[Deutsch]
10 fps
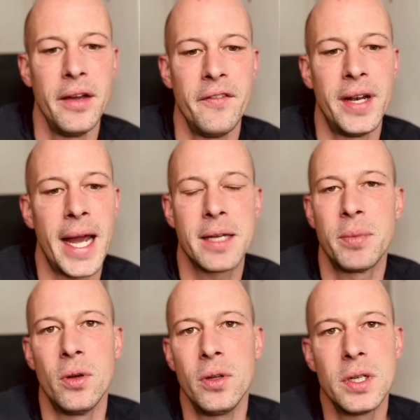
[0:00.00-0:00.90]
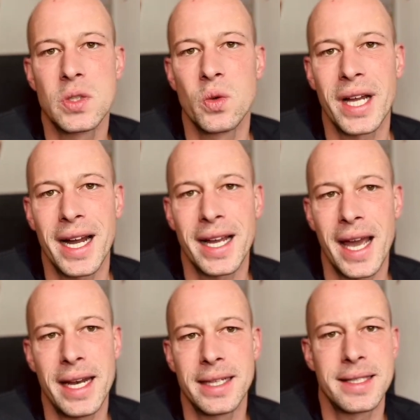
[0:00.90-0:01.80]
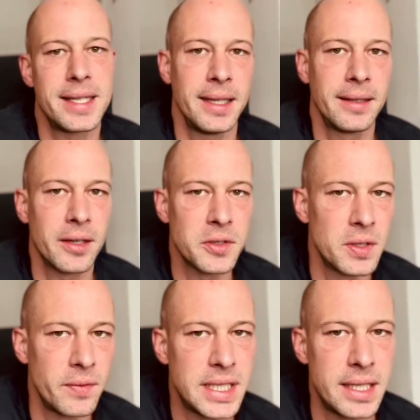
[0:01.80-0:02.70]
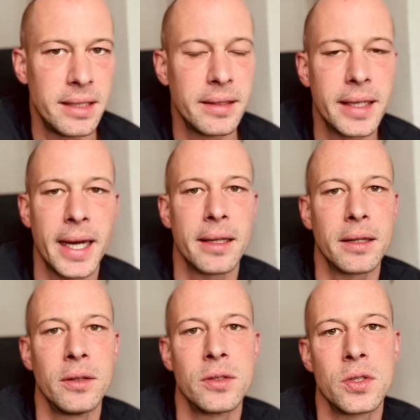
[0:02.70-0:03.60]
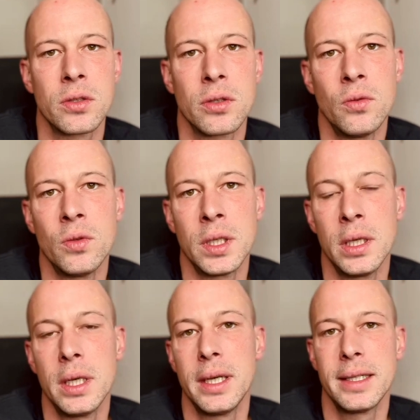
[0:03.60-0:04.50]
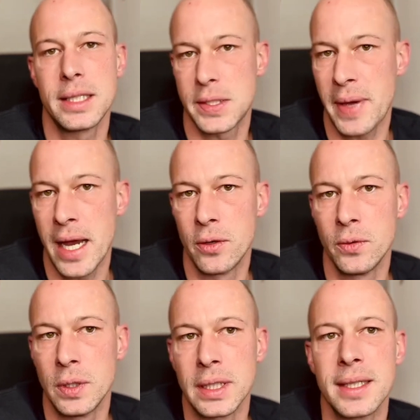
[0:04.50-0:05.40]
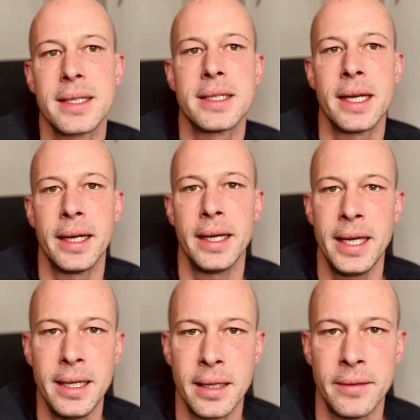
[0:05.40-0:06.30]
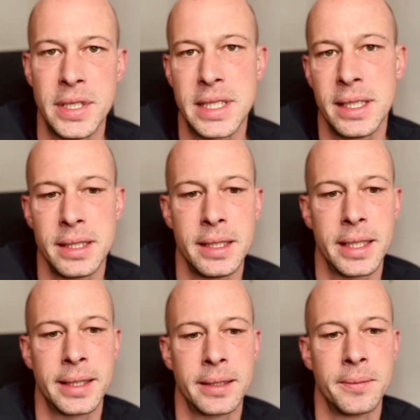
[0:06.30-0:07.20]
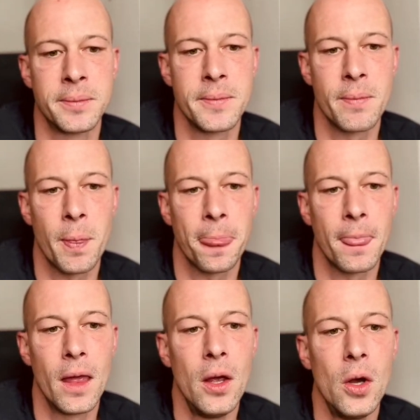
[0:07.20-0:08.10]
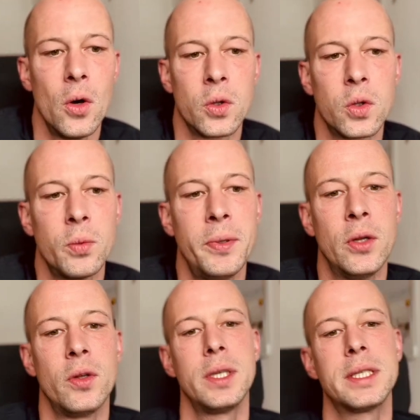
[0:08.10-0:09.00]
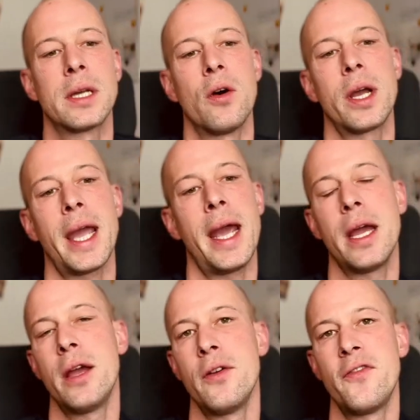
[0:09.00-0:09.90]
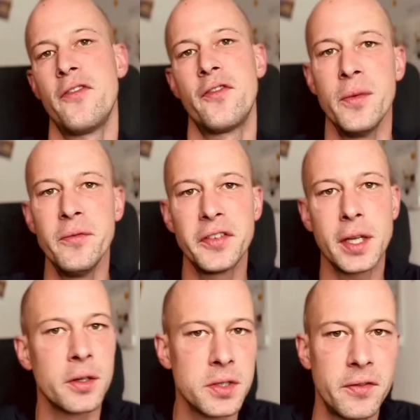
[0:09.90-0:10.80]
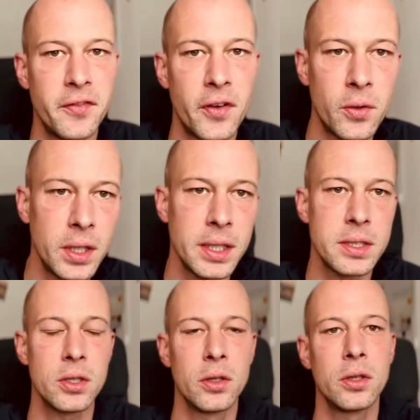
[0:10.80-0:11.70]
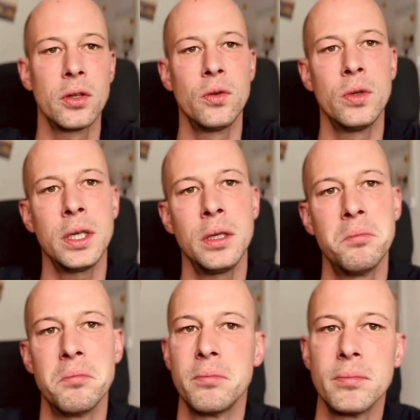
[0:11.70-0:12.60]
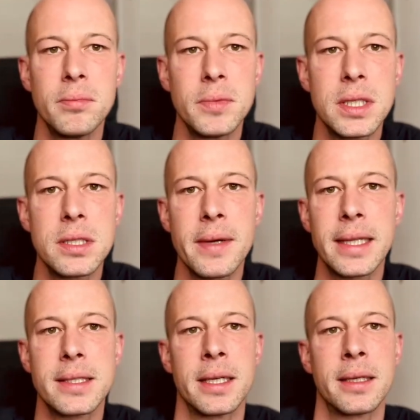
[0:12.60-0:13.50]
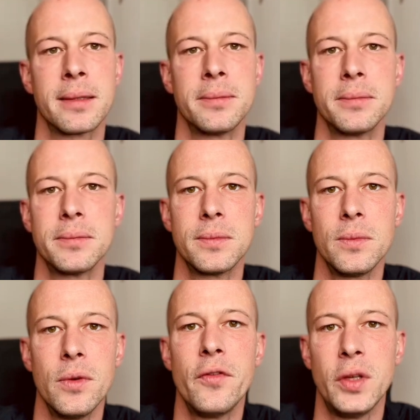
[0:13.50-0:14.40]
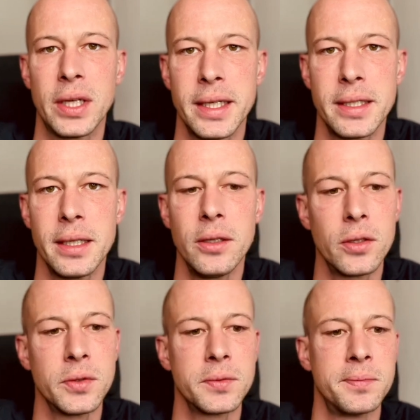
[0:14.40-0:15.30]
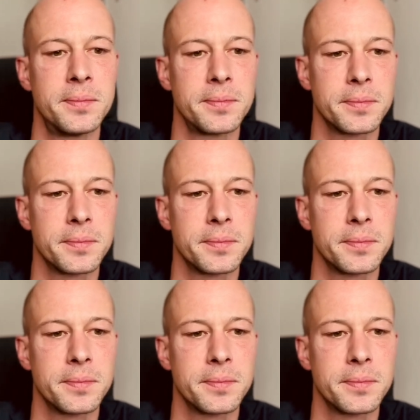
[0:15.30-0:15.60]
Vielleicht benötigst du gar keine 10.000 Visitenkarten, sondern nur 200 sehr edle Visitenkarten. Oder du benötigst auch keine 5000 Folder, sondern nur 20 für die richtigen Kunden.